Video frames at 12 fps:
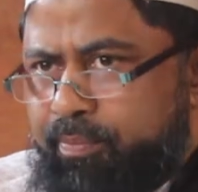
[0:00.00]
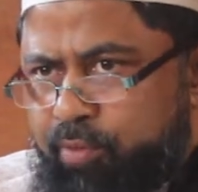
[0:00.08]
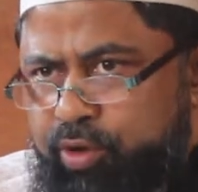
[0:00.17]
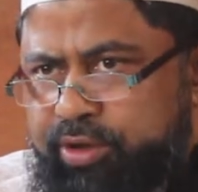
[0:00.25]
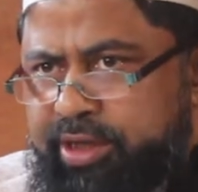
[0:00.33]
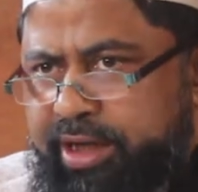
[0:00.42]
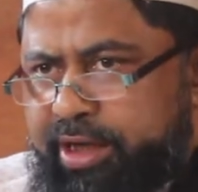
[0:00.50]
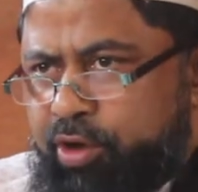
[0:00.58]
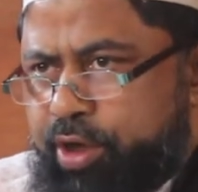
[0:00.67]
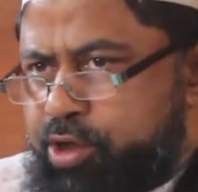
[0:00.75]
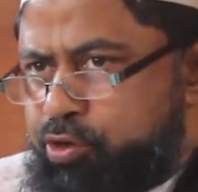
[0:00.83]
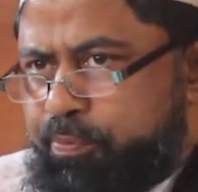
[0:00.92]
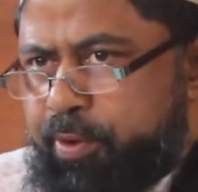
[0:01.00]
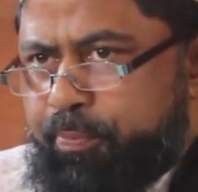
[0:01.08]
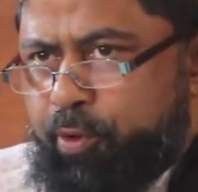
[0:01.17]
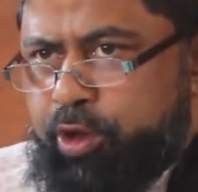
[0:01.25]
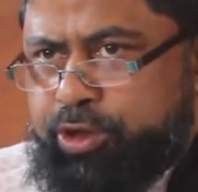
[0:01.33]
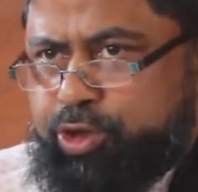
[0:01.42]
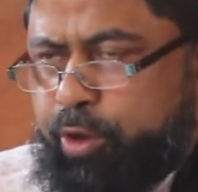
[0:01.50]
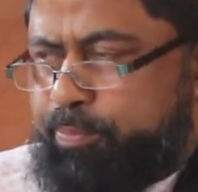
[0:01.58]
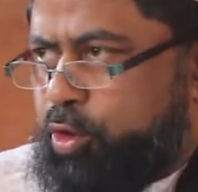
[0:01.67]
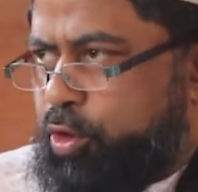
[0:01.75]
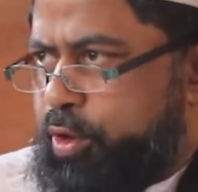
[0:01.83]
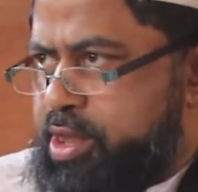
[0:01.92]
মুত্তাকিরও কিছু বিপরীত
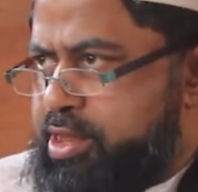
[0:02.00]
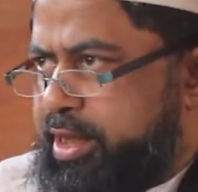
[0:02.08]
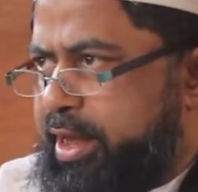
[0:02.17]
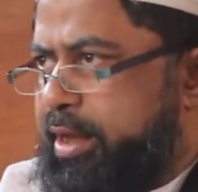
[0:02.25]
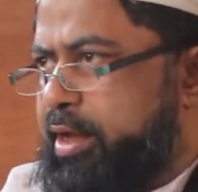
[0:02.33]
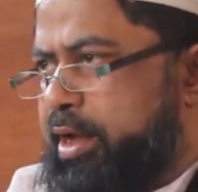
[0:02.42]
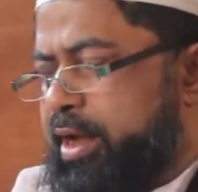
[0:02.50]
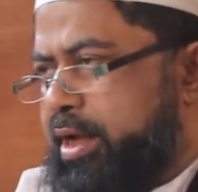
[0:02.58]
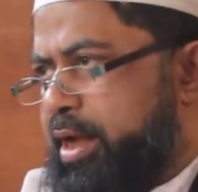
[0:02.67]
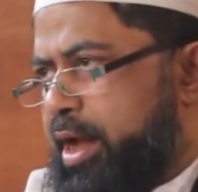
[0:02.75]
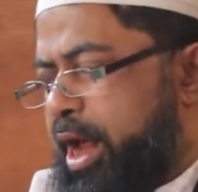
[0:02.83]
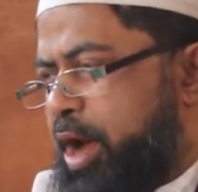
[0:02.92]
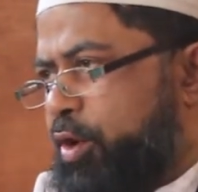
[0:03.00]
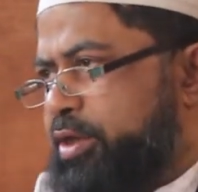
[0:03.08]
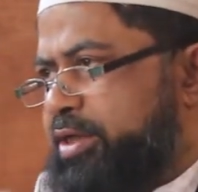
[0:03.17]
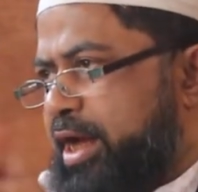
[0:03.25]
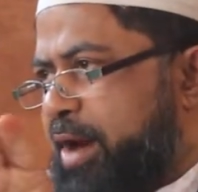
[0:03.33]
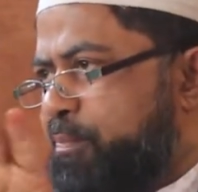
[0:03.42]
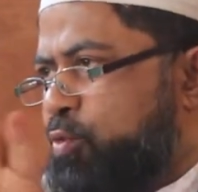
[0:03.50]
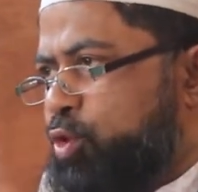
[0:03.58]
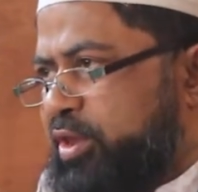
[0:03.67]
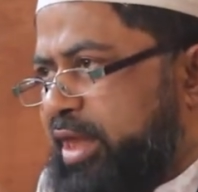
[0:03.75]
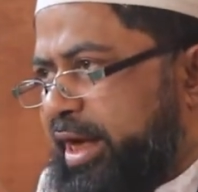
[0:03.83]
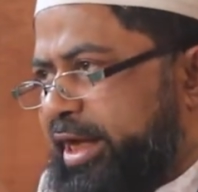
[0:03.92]
শব্দ রয়েছে এখন যারা
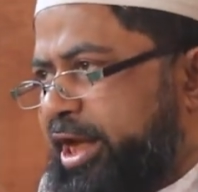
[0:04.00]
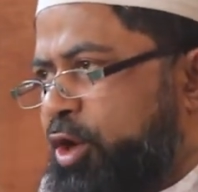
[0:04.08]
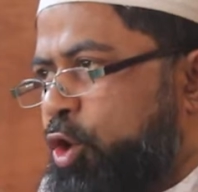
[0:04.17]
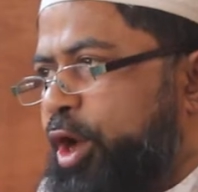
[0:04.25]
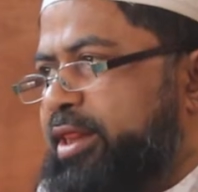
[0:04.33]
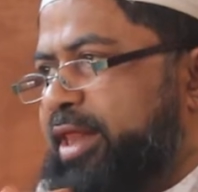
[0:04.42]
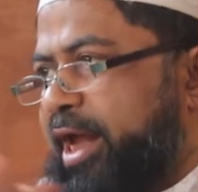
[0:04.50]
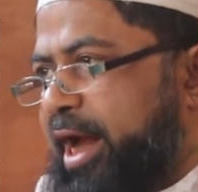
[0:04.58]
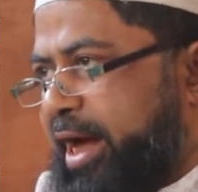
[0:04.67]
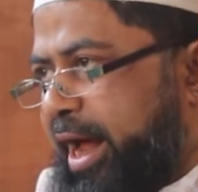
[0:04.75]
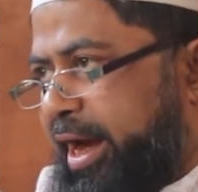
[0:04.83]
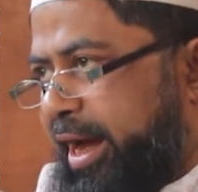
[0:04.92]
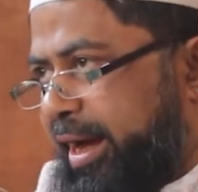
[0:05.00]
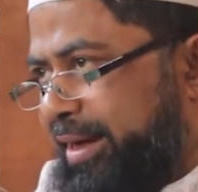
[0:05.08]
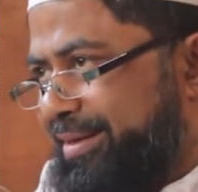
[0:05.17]
মুত্তাকি নয় তারা কারা